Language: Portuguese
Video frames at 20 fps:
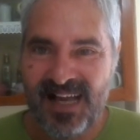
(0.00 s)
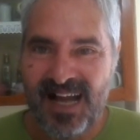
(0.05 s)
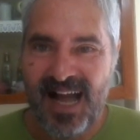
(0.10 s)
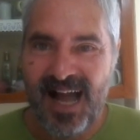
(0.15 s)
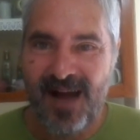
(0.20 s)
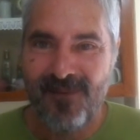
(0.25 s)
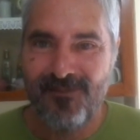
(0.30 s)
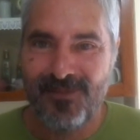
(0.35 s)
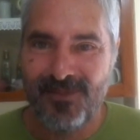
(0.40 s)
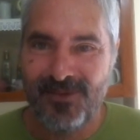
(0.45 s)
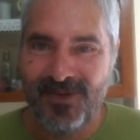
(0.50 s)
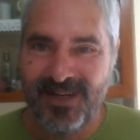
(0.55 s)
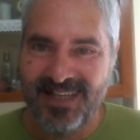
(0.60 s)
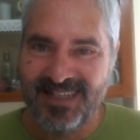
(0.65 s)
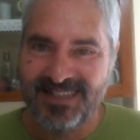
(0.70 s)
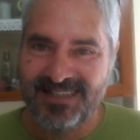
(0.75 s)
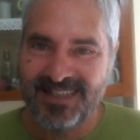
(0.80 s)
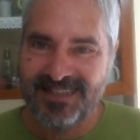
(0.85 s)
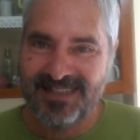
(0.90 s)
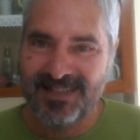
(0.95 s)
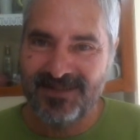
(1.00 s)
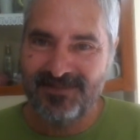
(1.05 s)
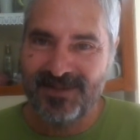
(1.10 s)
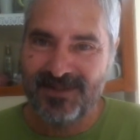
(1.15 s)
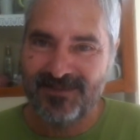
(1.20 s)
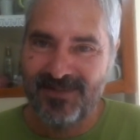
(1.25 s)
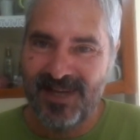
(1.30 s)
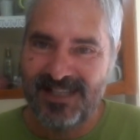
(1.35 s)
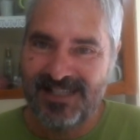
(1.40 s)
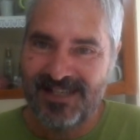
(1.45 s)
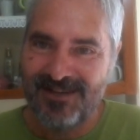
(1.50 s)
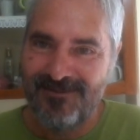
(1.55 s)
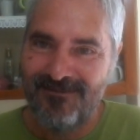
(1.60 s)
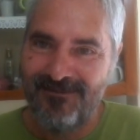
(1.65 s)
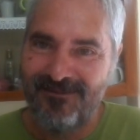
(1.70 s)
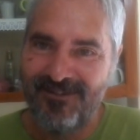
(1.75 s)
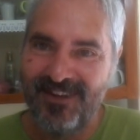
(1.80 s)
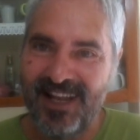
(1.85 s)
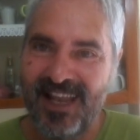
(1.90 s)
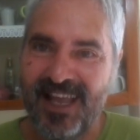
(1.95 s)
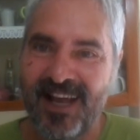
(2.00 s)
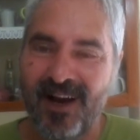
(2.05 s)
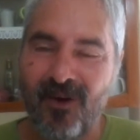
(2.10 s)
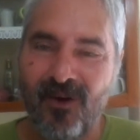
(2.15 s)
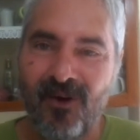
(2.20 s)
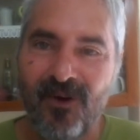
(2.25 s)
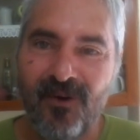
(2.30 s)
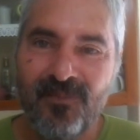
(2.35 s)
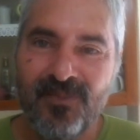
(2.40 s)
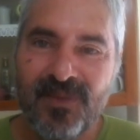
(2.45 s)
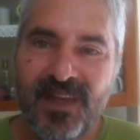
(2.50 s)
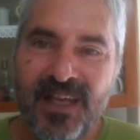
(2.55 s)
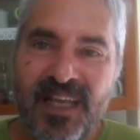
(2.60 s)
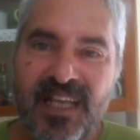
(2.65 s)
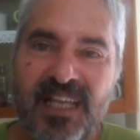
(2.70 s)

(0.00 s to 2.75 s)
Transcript: a polícia simplesmente enfileirou